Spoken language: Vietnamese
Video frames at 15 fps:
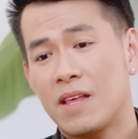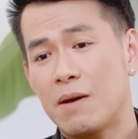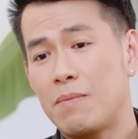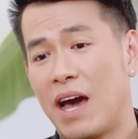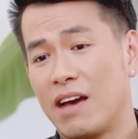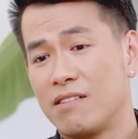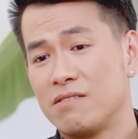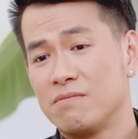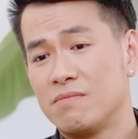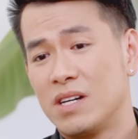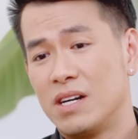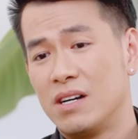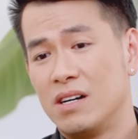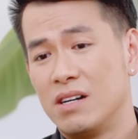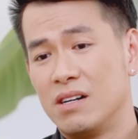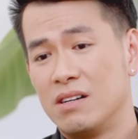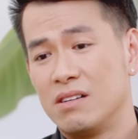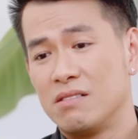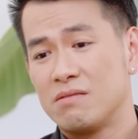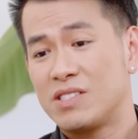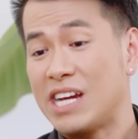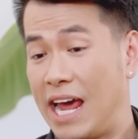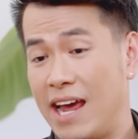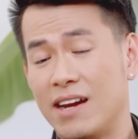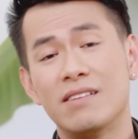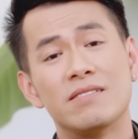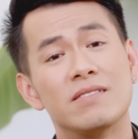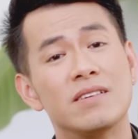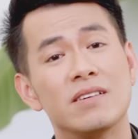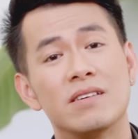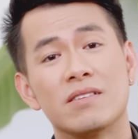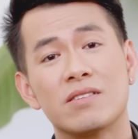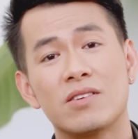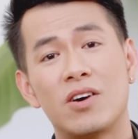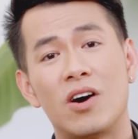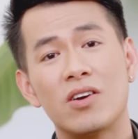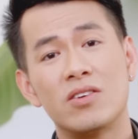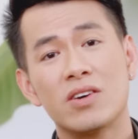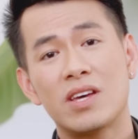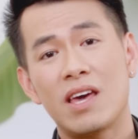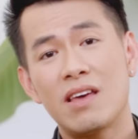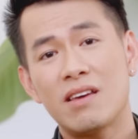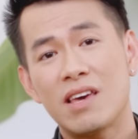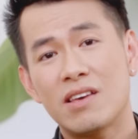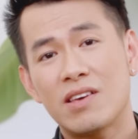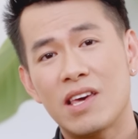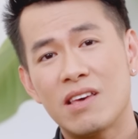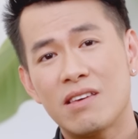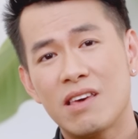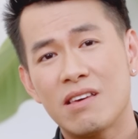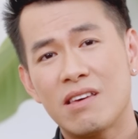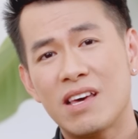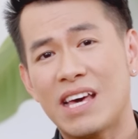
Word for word: các bạn uh, trẻ đó, có được cái cái cái cái